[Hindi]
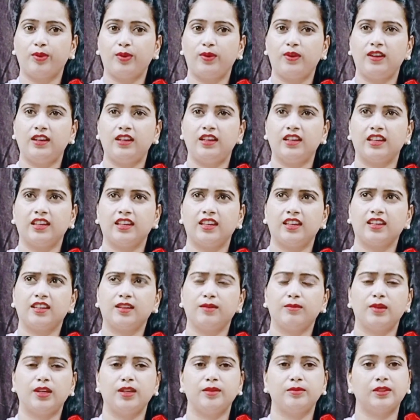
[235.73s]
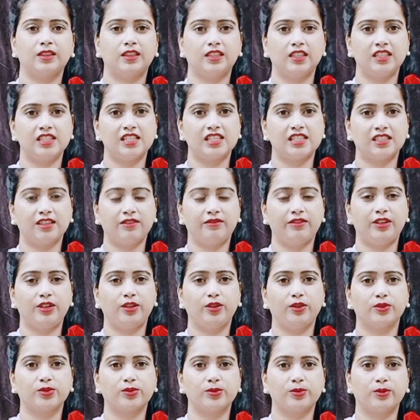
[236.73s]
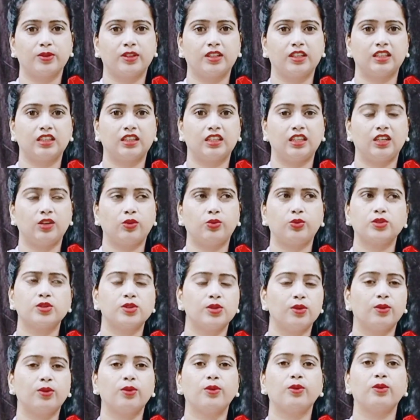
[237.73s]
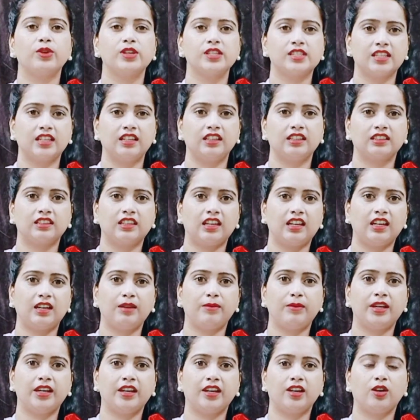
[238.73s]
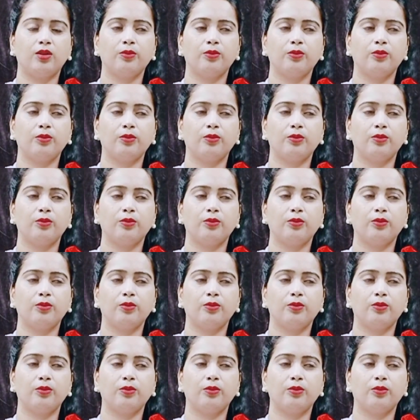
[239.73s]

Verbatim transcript: बोलने लगे हैं कि मतलब इतने दिन से वीडियो शूट करती हैं कुछ लोगों को ऐसा लगता है ना हमारे